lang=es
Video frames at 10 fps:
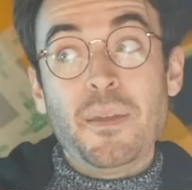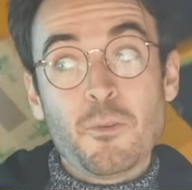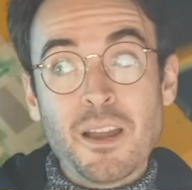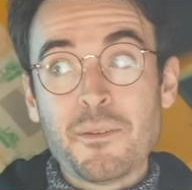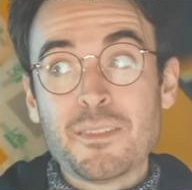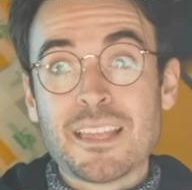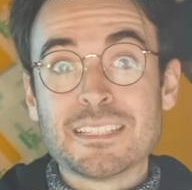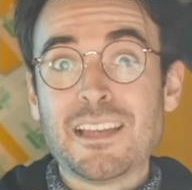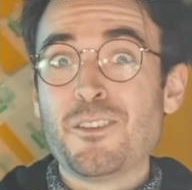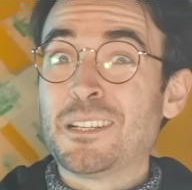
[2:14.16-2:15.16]
pero a la vez que
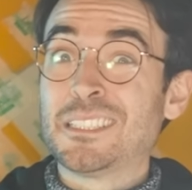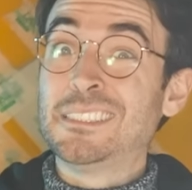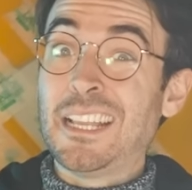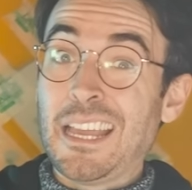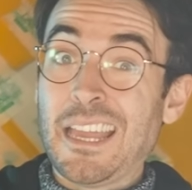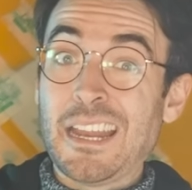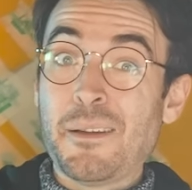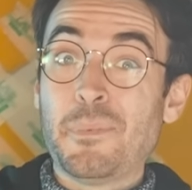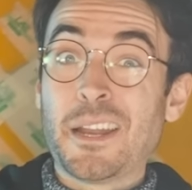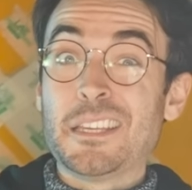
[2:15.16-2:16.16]
sea lo bastante
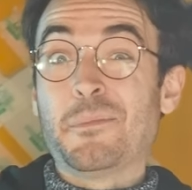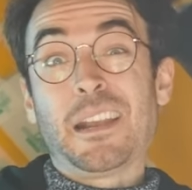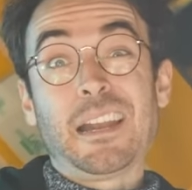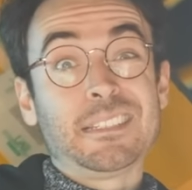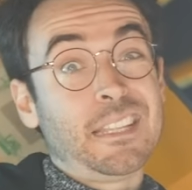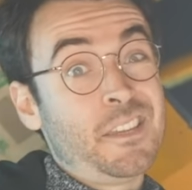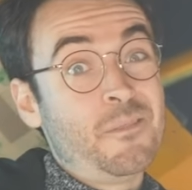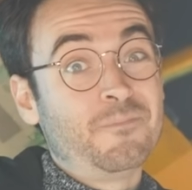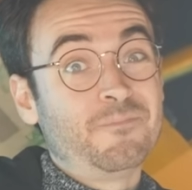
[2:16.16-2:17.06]
ligera para llevarla hasta allí.